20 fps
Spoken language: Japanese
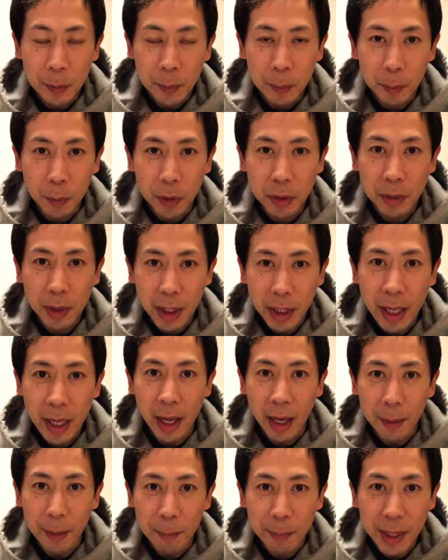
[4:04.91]
僕は
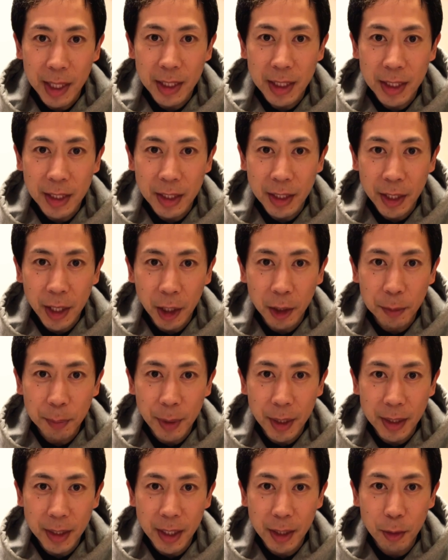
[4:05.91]
ね毎日
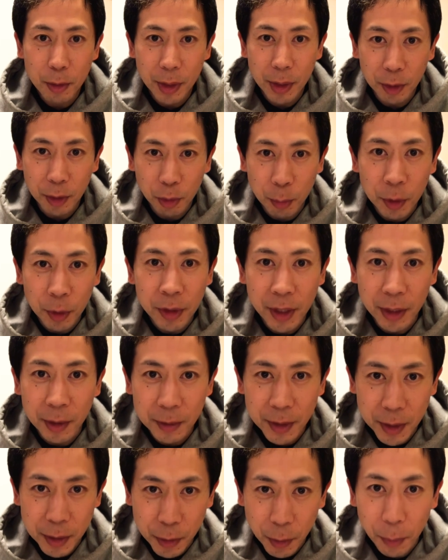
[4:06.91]
100%だと思ってるん
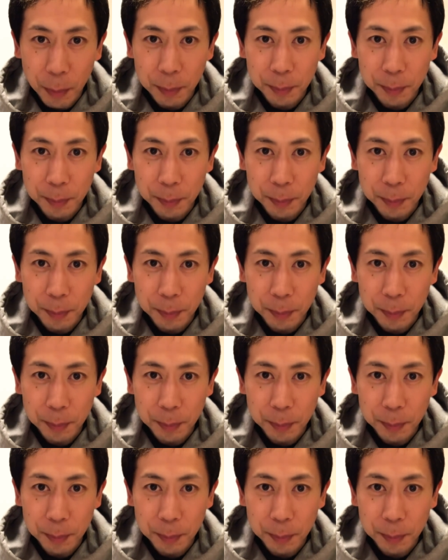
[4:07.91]
ですよ